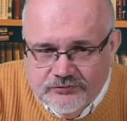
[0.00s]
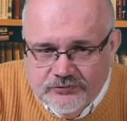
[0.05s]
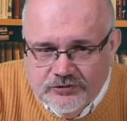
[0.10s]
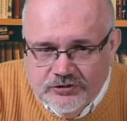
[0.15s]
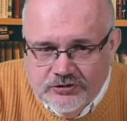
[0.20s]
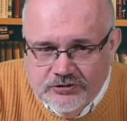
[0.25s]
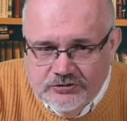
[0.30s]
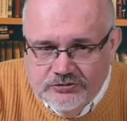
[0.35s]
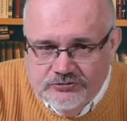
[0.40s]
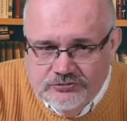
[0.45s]

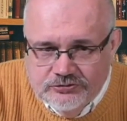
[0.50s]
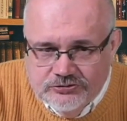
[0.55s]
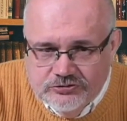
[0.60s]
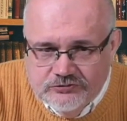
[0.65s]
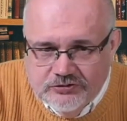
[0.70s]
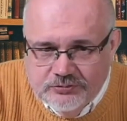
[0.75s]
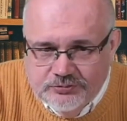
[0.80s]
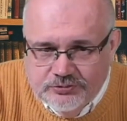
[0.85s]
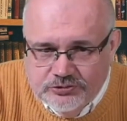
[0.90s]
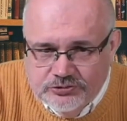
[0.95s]
Это вот к
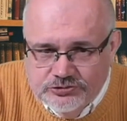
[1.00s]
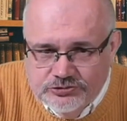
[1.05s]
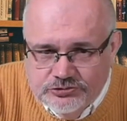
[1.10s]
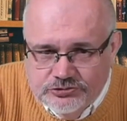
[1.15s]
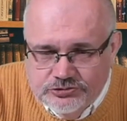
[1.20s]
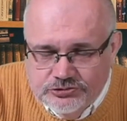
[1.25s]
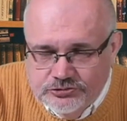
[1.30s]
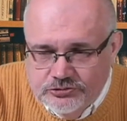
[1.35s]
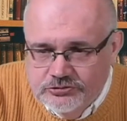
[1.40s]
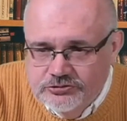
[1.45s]
вопросу,
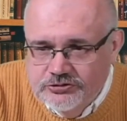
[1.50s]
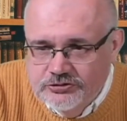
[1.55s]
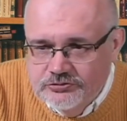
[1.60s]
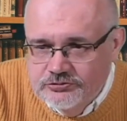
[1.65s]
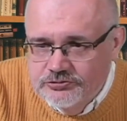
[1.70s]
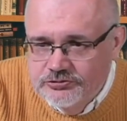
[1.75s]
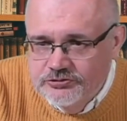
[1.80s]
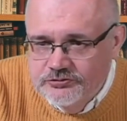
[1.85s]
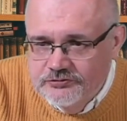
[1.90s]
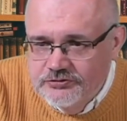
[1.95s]
что
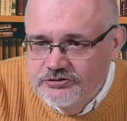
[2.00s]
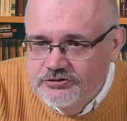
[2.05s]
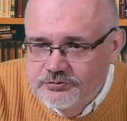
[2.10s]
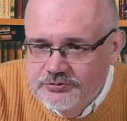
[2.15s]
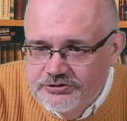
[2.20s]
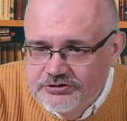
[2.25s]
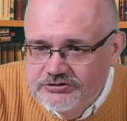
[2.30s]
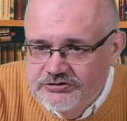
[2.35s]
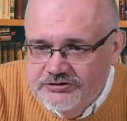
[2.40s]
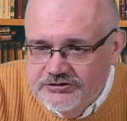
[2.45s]
такое
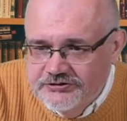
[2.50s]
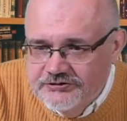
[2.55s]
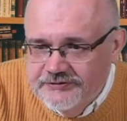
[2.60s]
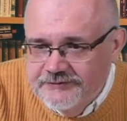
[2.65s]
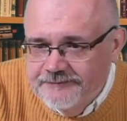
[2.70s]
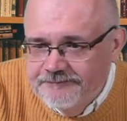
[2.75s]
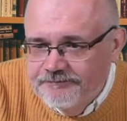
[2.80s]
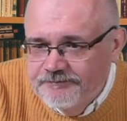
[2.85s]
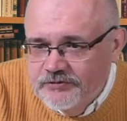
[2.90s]
Великобритания.